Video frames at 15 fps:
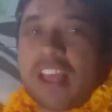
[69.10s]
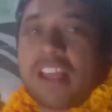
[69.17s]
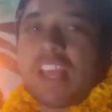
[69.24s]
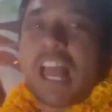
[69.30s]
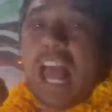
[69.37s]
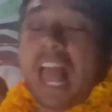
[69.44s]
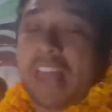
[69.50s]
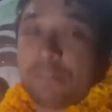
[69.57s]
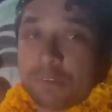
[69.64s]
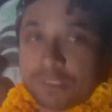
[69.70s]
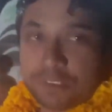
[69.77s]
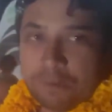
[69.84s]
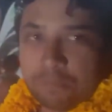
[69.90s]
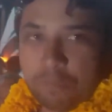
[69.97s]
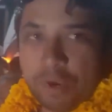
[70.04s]
a a
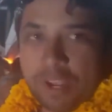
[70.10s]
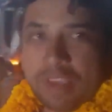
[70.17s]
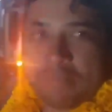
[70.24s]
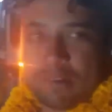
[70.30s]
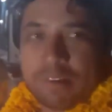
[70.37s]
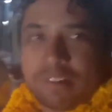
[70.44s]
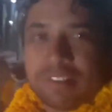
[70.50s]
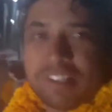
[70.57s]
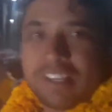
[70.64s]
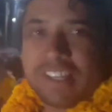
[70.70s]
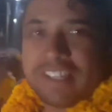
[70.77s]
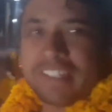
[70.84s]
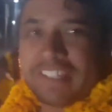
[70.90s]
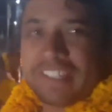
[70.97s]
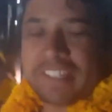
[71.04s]
nuestro pueblo
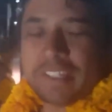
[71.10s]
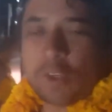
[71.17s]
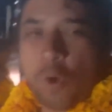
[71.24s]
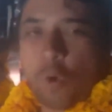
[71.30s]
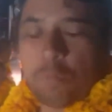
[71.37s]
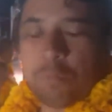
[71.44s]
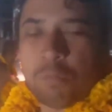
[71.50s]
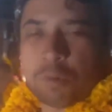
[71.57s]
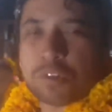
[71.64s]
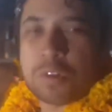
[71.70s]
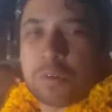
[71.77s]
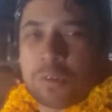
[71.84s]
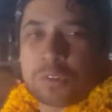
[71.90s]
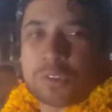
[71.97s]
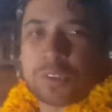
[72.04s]
y con
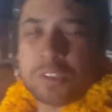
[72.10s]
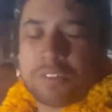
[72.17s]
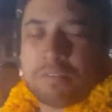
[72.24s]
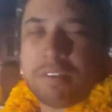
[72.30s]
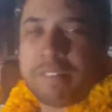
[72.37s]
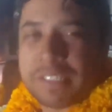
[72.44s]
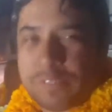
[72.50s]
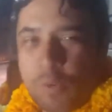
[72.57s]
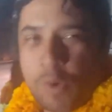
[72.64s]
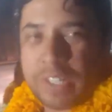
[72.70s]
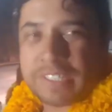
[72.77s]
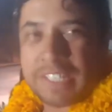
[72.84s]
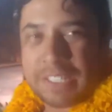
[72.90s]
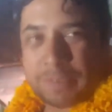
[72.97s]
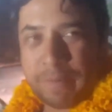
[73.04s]
mucho gusto y nuevas
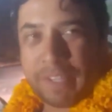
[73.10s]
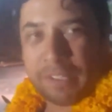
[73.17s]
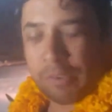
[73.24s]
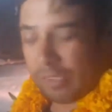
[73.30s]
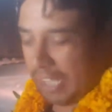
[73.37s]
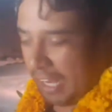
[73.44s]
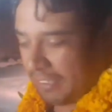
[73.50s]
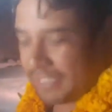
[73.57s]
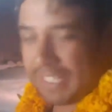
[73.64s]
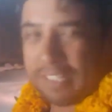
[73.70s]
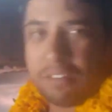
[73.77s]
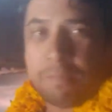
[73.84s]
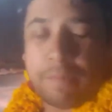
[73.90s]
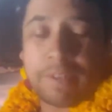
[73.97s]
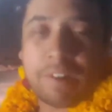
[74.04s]
fuerzas vengo
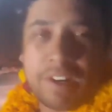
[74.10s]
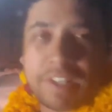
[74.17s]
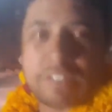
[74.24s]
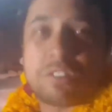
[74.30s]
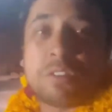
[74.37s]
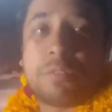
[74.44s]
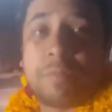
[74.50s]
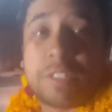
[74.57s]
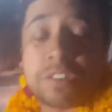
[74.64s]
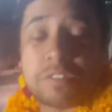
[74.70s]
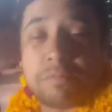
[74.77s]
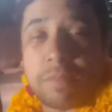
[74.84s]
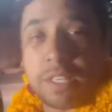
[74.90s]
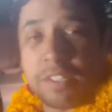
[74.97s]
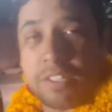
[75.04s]
cansado, pero al rato me
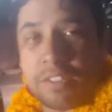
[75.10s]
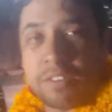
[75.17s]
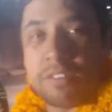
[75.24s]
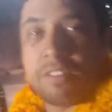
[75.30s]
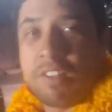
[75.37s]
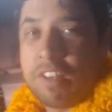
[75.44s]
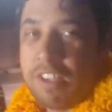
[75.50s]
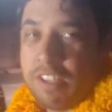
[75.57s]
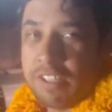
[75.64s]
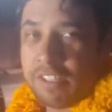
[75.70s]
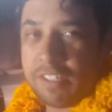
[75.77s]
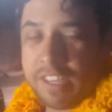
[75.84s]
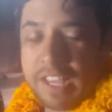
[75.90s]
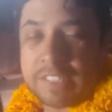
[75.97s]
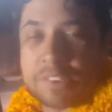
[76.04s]
echo un bañito
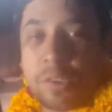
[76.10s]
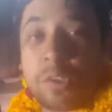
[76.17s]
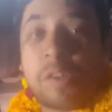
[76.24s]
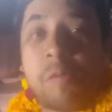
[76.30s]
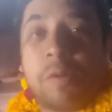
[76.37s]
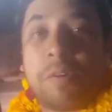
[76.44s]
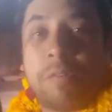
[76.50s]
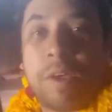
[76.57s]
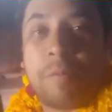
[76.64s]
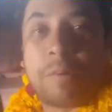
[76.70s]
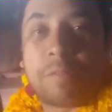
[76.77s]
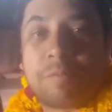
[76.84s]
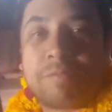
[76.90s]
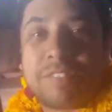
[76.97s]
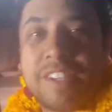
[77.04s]
y ya estoy como
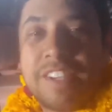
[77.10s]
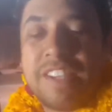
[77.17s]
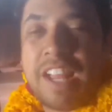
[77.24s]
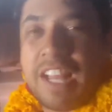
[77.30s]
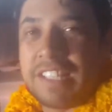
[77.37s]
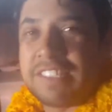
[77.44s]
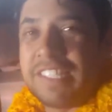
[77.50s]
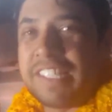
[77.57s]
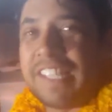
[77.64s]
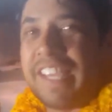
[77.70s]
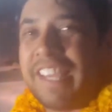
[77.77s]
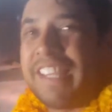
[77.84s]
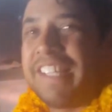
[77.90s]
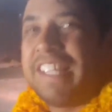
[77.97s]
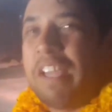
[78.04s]
nuevo. Así
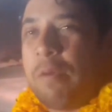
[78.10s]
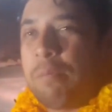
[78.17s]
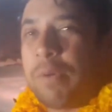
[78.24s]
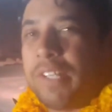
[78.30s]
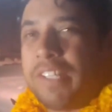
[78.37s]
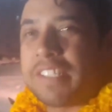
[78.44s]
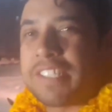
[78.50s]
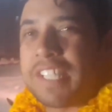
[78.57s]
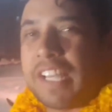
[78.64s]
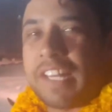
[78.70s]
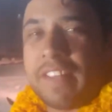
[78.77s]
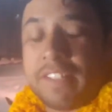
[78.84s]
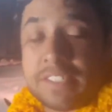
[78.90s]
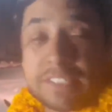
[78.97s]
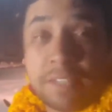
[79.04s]
que pues les
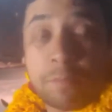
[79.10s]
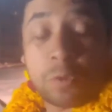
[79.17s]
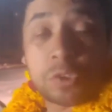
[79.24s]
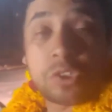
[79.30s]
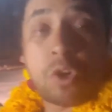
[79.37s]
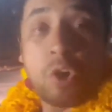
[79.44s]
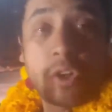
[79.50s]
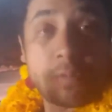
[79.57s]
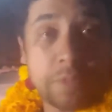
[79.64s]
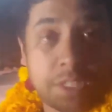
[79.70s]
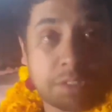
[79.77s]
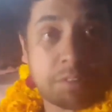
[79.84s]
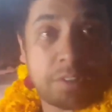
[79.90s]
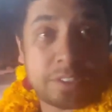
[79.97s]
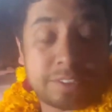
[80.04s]
agradecemos. Hoy
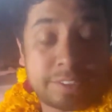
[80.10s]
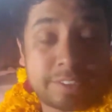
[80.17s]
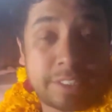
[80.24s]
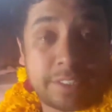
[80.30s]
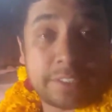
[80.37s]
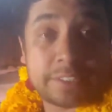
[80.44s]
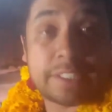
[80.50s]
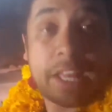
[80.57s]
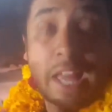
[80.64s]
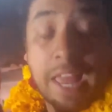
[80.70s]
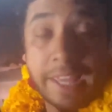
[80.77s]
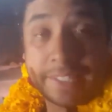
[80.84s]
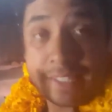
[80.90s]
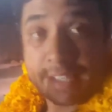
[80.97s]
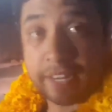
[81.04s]
miércoles de ceniza
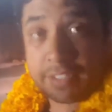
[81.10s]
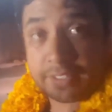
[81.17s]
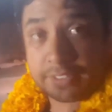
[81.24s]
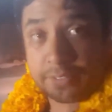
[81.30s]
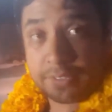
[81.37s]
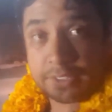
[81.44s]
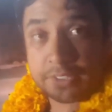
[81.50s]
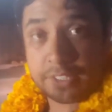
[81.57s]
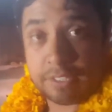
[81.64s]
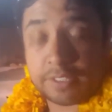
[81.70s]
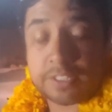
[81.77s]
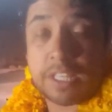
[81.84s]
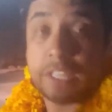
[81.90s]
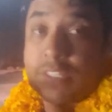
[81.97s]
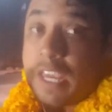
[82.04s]
hay que ir a recibir
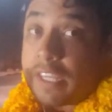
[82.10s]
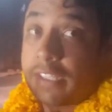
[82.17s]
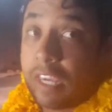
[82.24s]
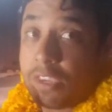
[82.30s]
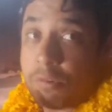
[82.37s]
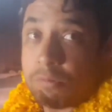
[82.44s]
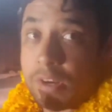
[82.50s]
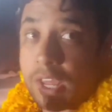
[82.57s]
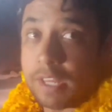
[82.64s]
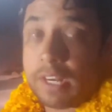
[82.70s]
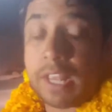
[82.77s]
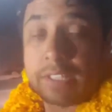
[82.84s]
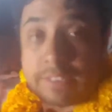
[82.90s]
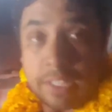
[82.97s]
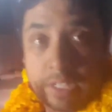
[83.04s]
ceniza y hay que
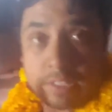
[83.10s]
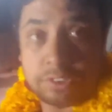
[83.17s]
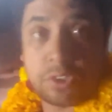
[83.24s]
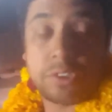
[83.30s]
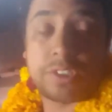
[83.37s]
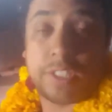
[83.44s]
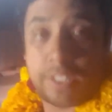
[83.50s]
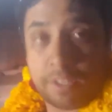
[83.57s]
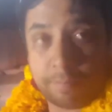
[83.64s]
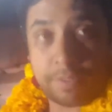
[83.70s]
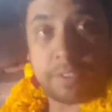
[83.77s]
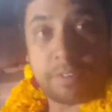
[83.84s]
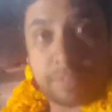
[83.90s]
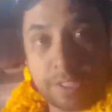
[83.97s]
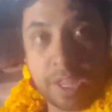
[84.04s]
ayunar hasta las 12 del
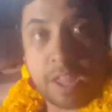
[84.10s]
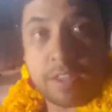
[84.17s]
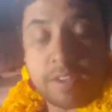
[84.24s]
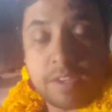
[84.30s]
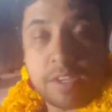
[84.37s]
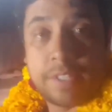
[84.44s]
mediodía.